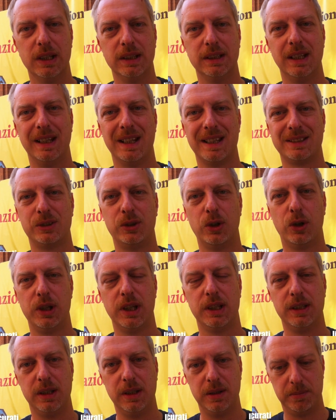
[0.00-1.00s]
della
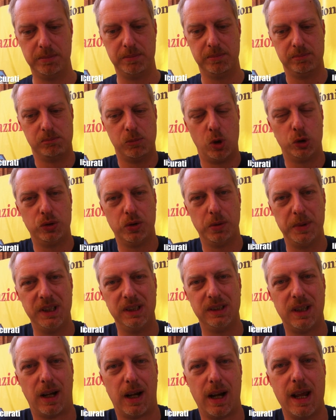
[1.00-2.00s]
storia del mondo
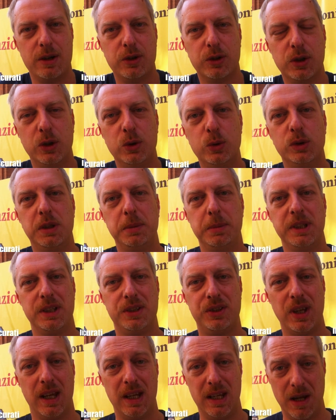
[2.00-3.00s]
mediterraneo degli ultimi
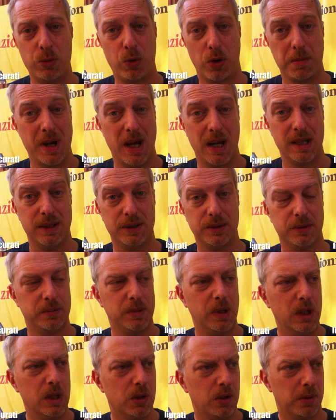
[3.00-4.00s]
decenni è un romanzo,
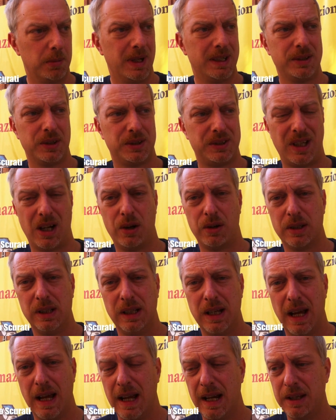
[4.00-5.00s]
un romanzo
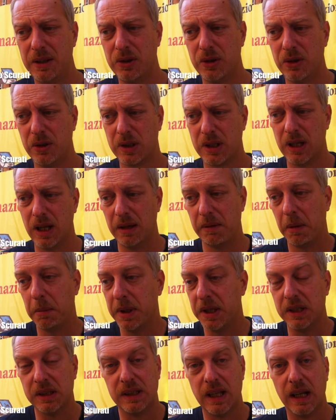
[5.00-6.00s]
straordinario che vabbè,
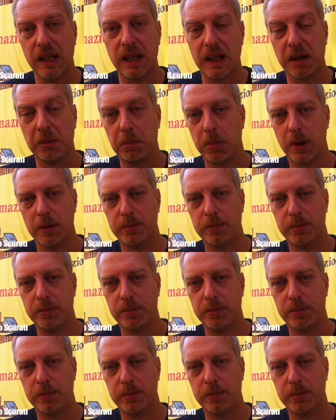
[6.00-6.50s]
in Italia